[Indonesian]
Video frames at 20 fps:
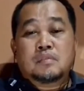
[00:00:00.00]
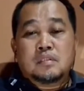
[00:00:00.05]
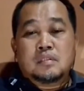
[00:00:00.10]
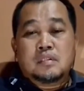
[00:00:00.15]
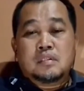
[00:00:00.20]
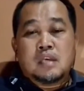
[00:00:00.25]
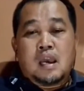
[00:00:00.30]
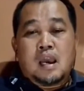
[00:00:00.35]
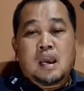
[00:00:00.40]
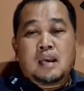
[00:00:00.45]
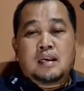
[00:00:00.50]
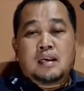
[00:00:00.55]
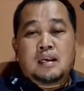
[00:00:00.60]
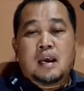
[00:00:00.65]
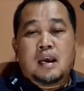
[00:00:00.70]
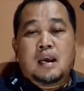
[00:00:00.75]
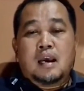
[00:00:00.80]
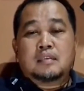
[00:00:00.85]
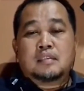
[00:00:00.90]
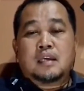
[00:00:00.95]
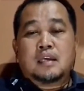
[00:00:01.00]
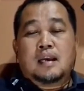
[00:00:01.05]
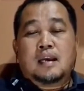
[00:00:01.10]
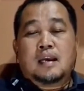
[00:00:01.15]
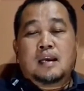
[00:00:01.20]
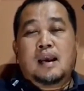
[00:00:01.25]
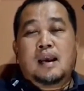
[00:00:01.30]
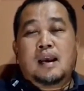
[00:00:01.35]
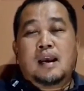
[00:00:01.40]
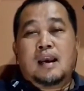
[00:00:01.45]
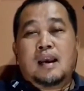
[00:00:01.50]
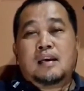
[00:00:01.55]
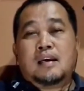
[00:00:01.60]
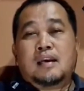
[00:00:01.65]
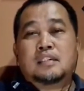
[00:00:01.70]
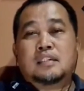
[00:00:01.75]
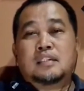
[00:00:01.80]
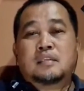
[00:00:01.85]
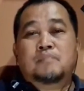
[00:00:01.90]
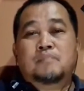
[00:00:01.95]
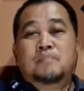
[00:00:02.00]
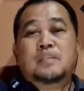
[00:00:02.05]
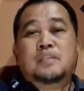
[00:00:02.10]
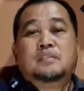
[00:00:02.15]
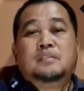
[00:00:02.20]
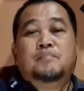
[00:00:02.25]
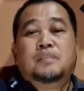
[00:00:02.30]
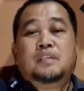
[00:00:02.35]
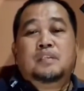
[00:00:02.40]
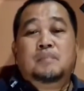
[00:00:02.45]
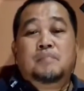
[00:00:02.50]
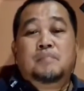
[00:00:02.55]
ya agak sekarang agak sistemik seperti